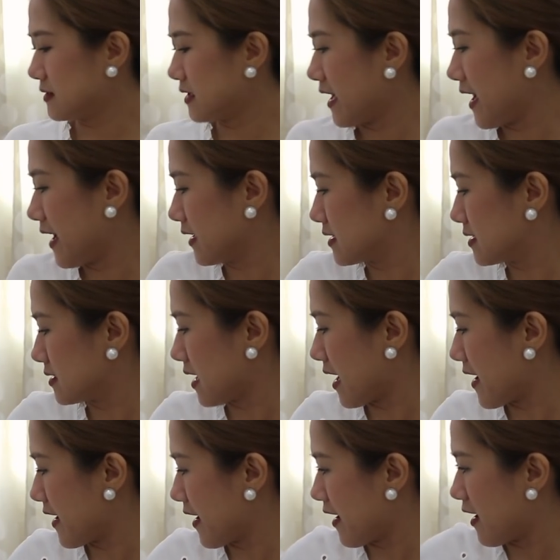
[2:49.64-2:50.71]
Next,
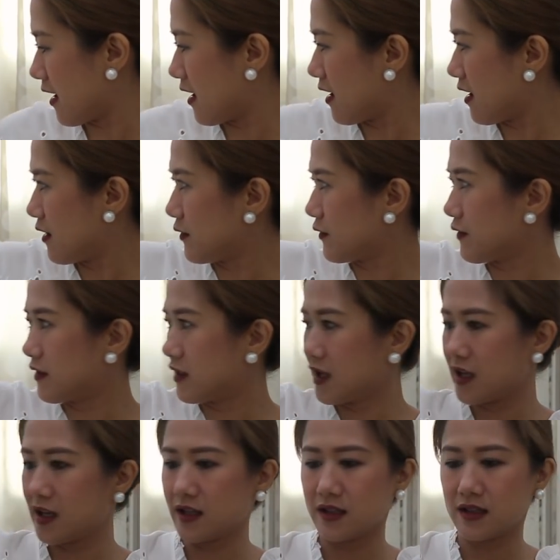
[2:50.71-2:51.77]
I have
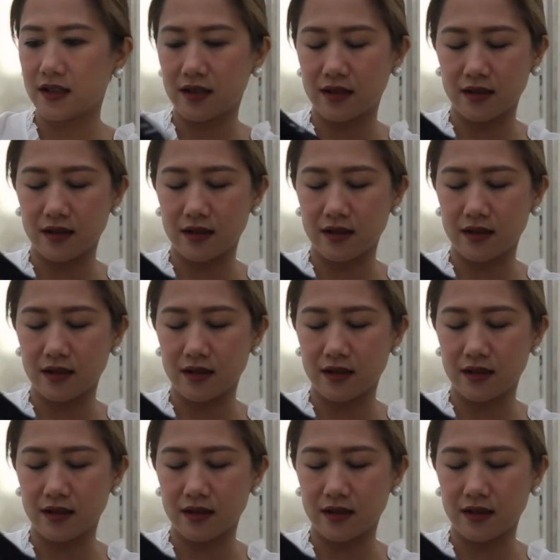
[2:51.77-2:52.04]
this